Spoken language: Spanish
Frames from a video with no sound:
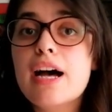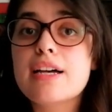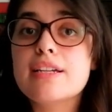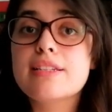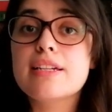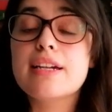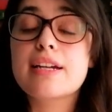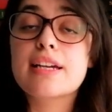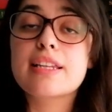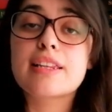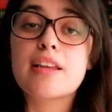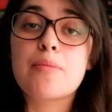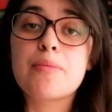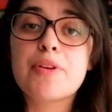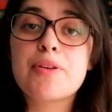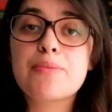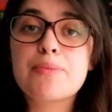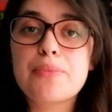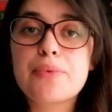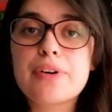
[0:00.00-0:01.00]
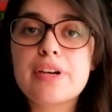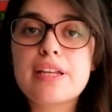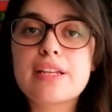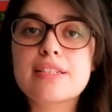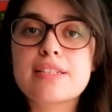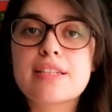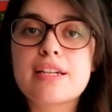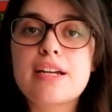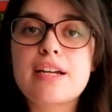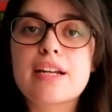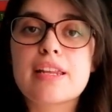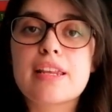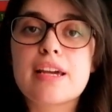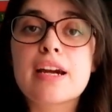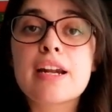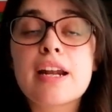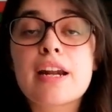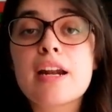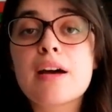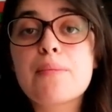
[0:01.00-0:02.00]
así que también puede ser de
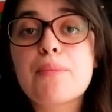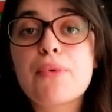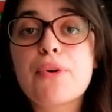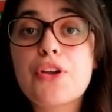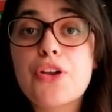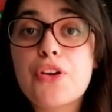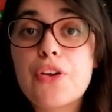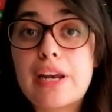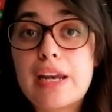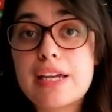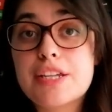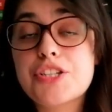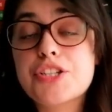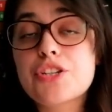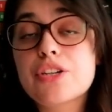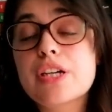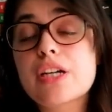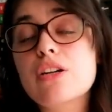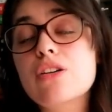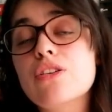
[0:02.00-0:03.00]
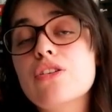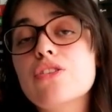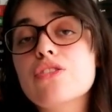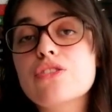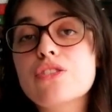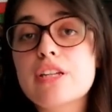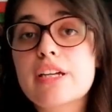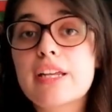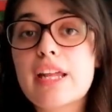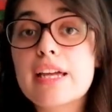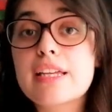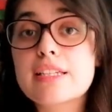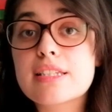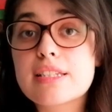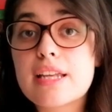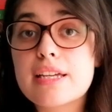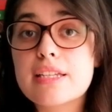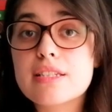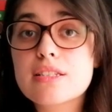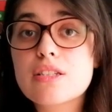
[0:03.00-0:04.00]
gran apoyo el hecho de conocer
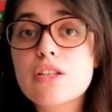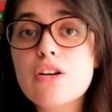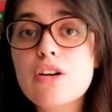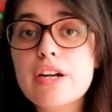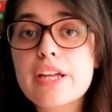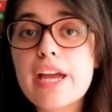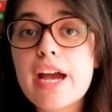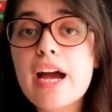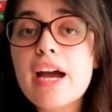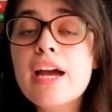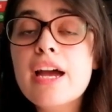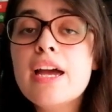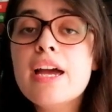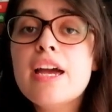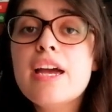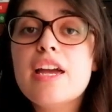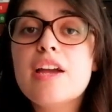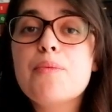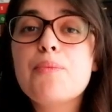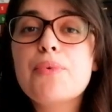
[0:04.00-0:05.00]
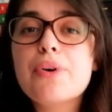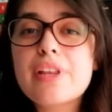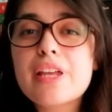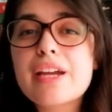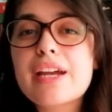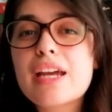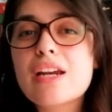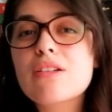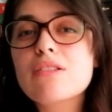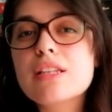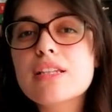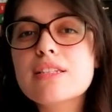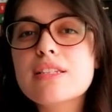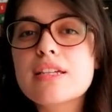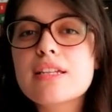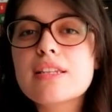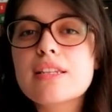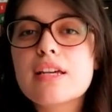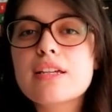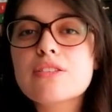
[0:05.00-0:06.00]
esta historia y puede que no te
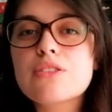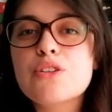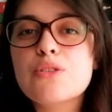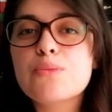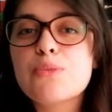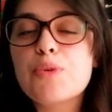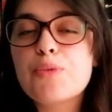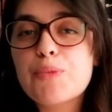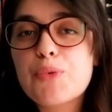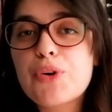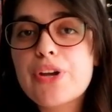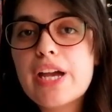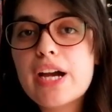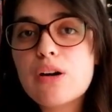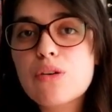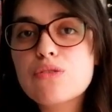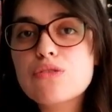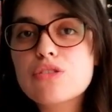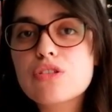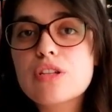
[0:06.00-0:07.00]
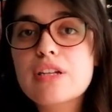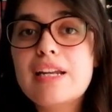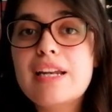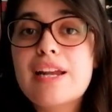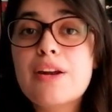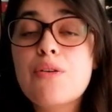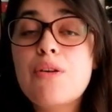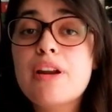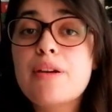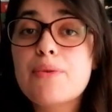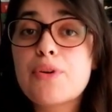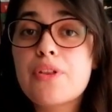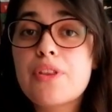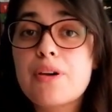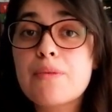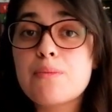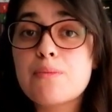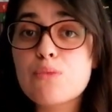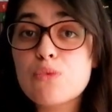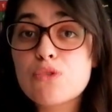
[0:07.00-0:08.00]
sientas como muy a gusto de leer un libro
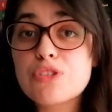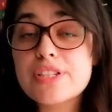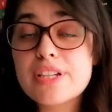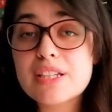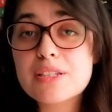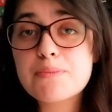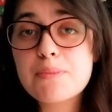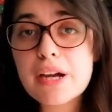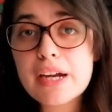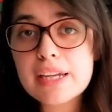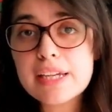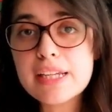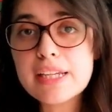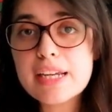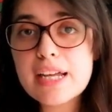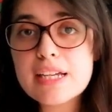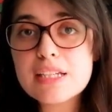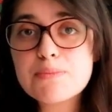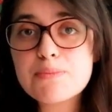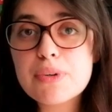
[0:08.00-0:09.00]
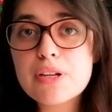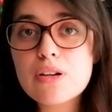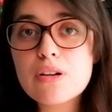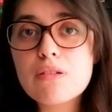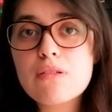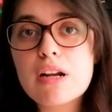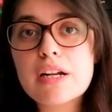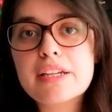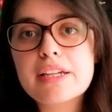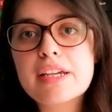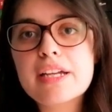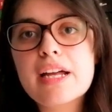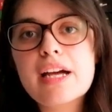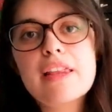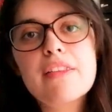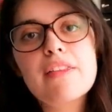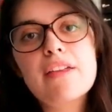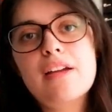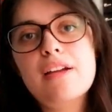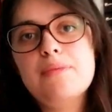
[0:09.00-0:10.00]
de muchas páginas, pero
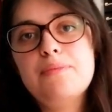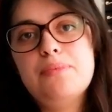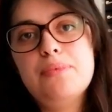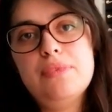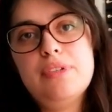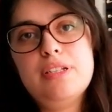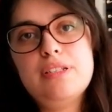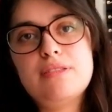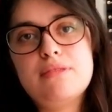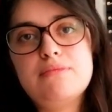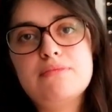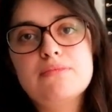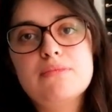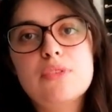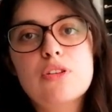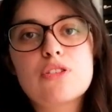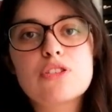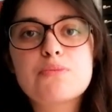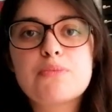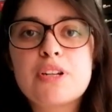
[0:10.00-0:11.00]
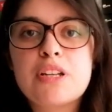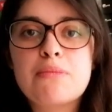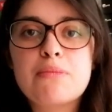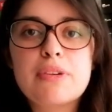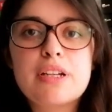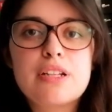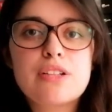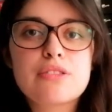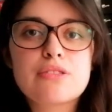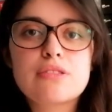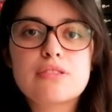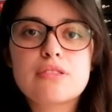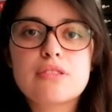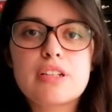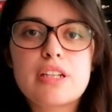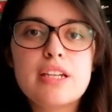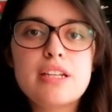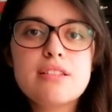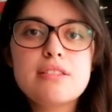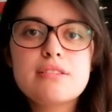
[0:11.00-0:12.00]
cualquiera de pues los primeros
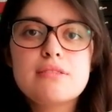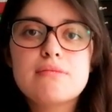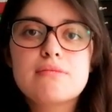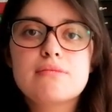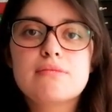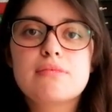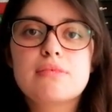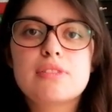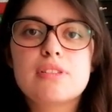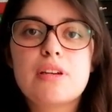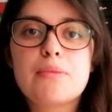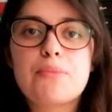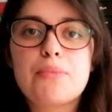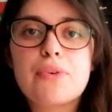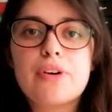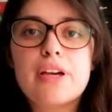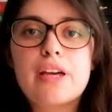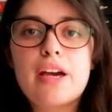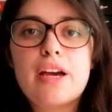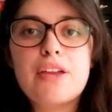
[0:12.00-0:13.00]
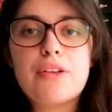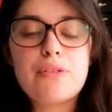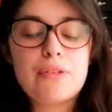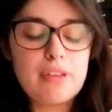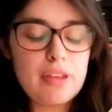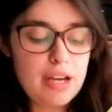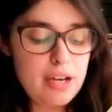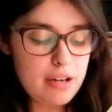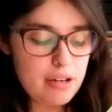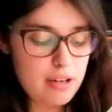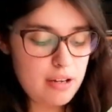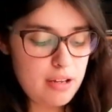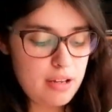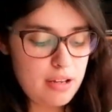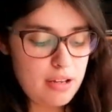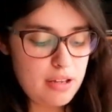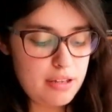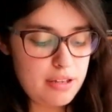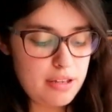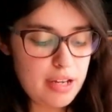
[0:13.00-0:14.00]
tres te puede ayudar
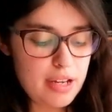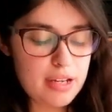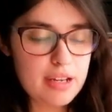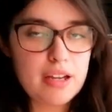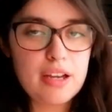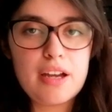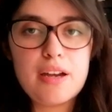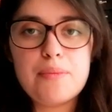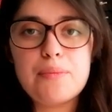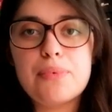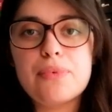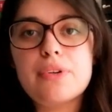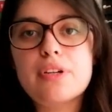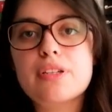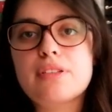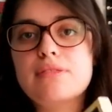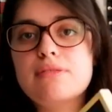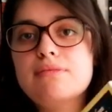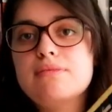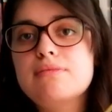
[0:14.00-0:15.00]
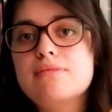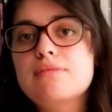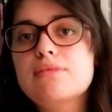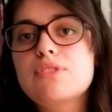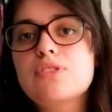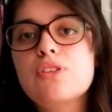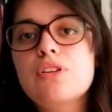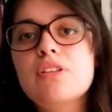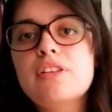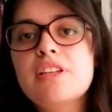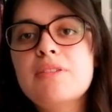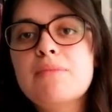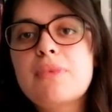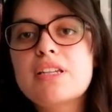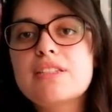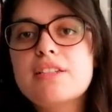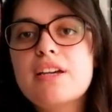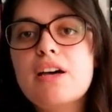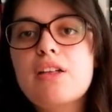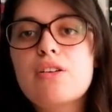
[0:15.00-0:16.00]
ya que pues son
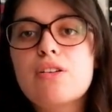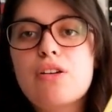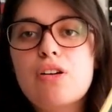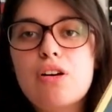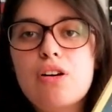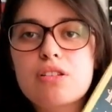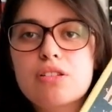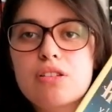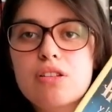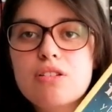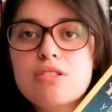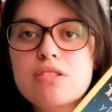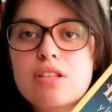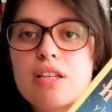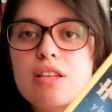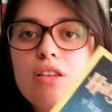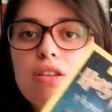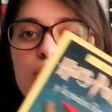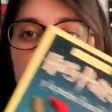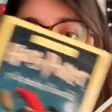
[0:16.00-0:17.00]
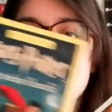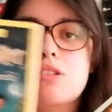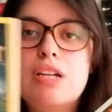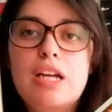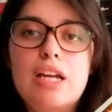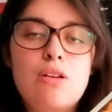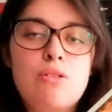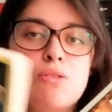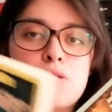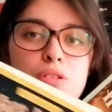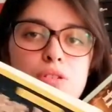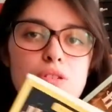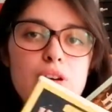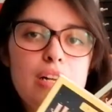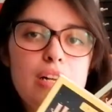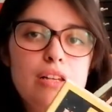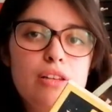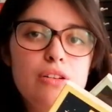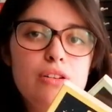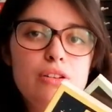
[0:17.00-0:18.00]
demasiado cortos, tanto el 1,
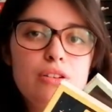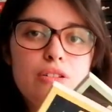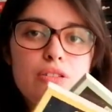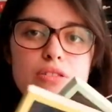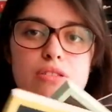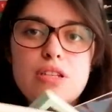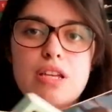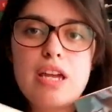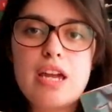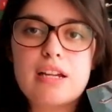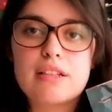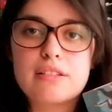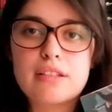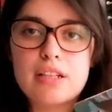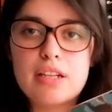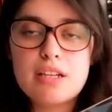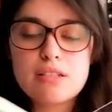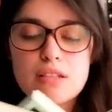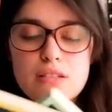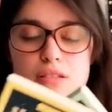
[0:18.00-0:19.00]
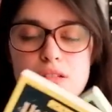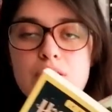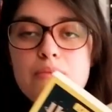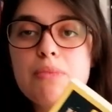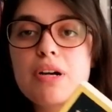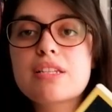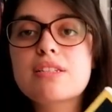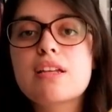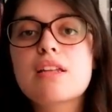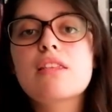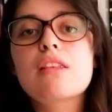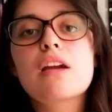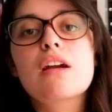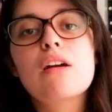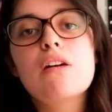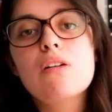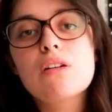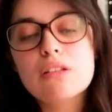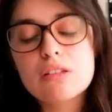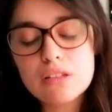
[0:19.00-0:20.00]
el 2 y el 3 son bastante
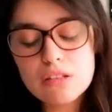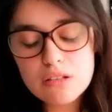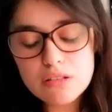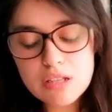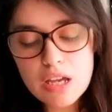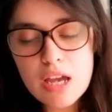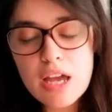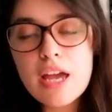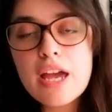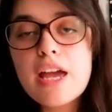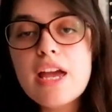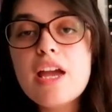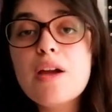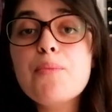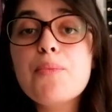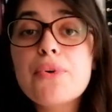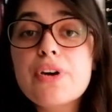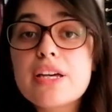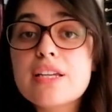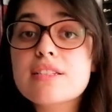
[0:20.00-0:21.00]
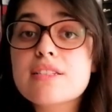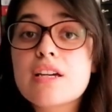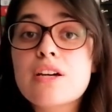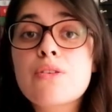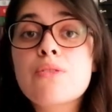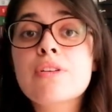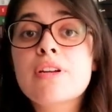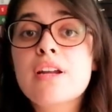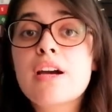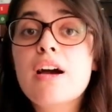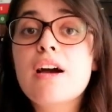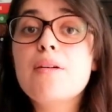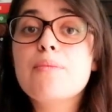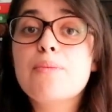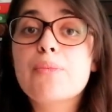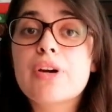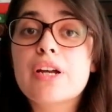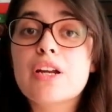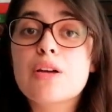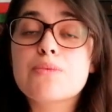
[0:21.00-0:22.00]
cortos y puede ser una
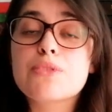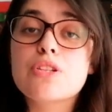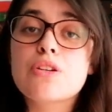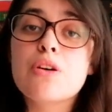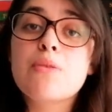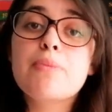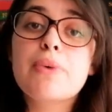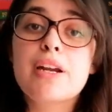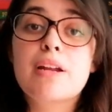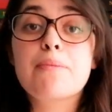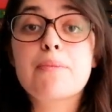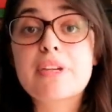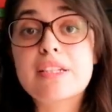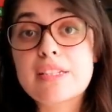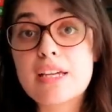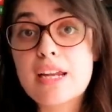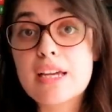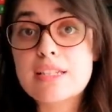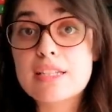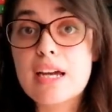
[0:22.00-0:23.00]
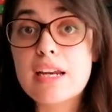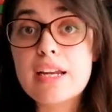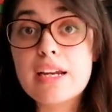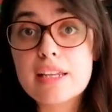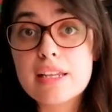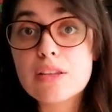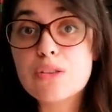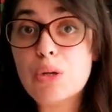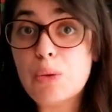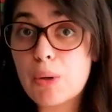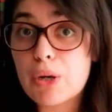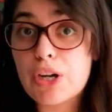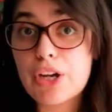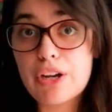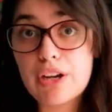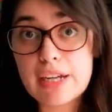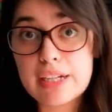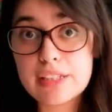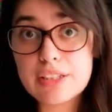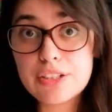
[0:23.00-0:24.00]
buena opción para empezar a salir de tu
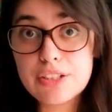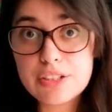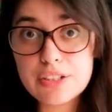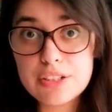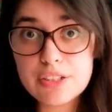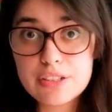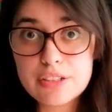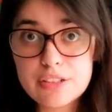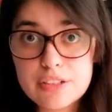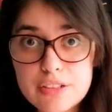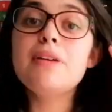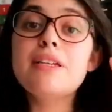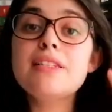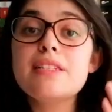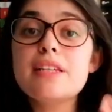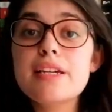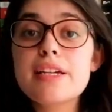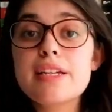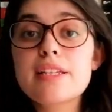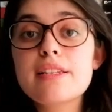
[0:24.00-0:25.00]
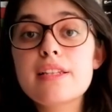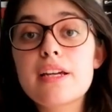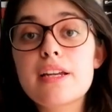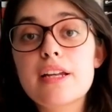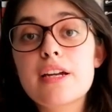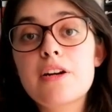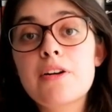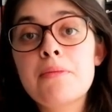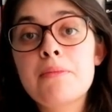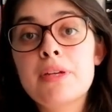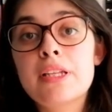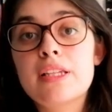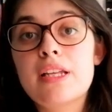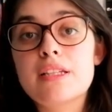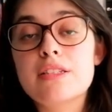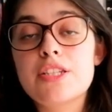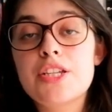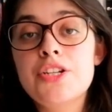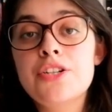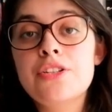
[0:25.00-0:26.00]
bloqueo lector. Mi siguiente
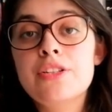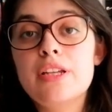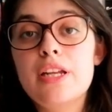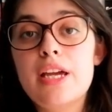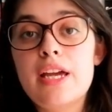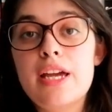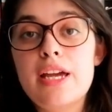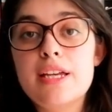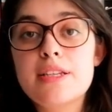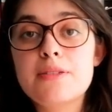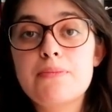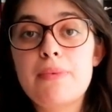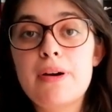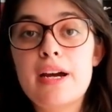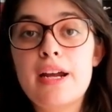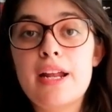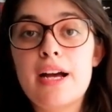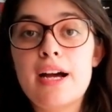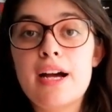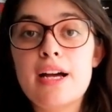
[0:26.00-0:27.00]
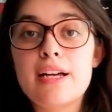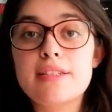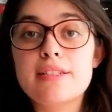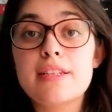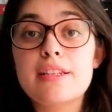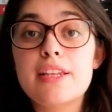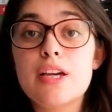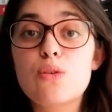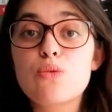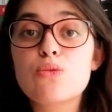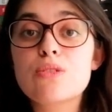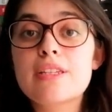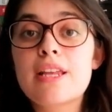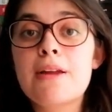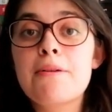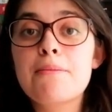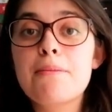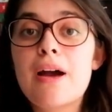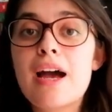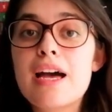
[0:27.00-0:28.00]
recomendación es para si te
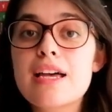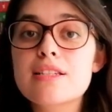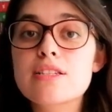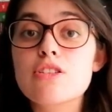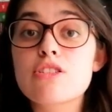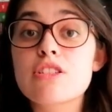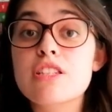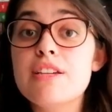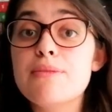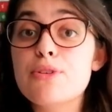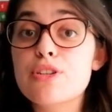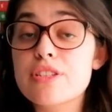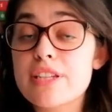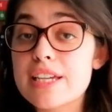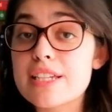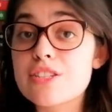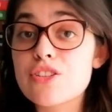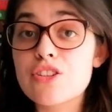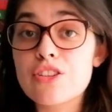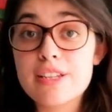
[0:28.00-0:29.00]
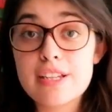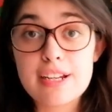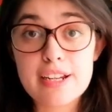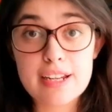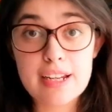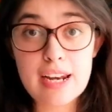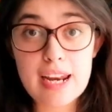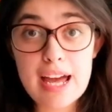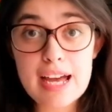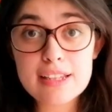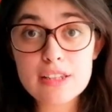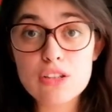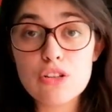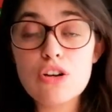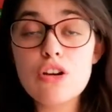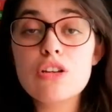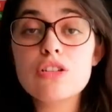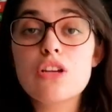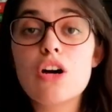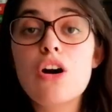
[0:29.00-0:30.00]
gustan más los libros que son de
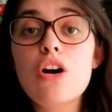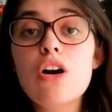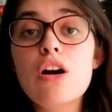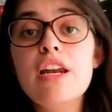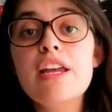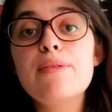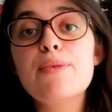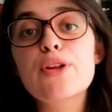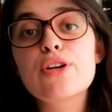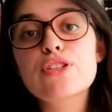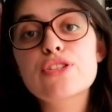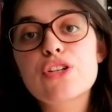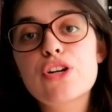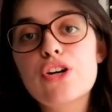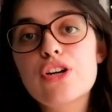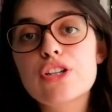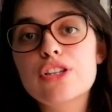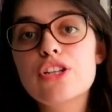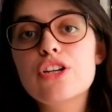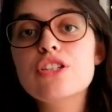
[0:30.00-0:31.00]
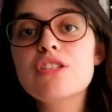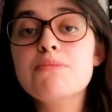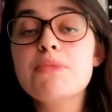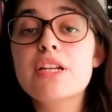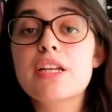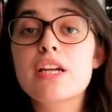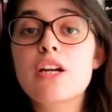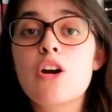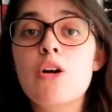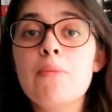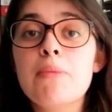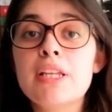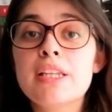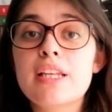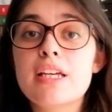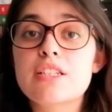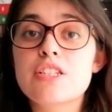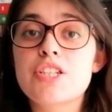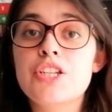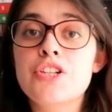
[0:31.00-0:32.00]
relatos o libros cortos. Mi
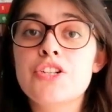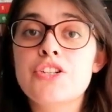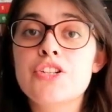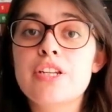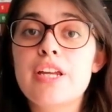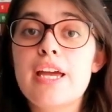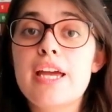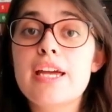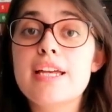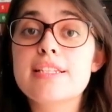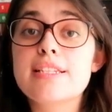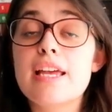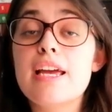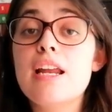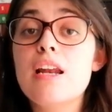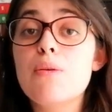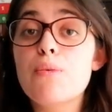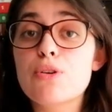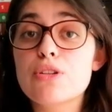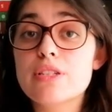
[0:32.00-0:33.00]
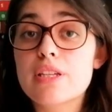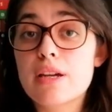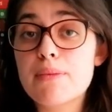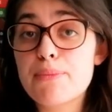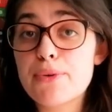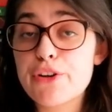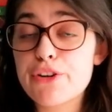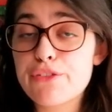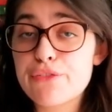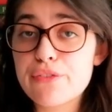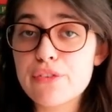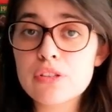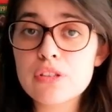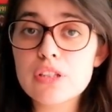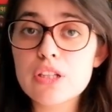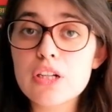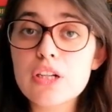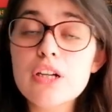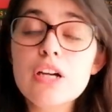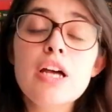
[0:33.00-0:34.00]
recomendación es El bosque
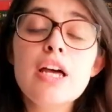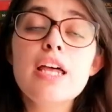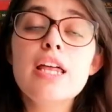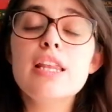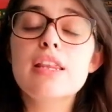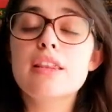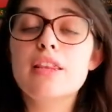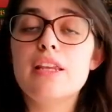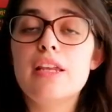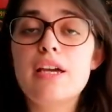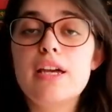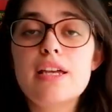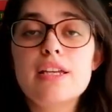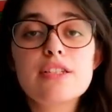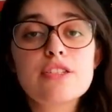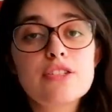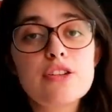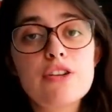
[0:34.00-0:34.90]
profundo de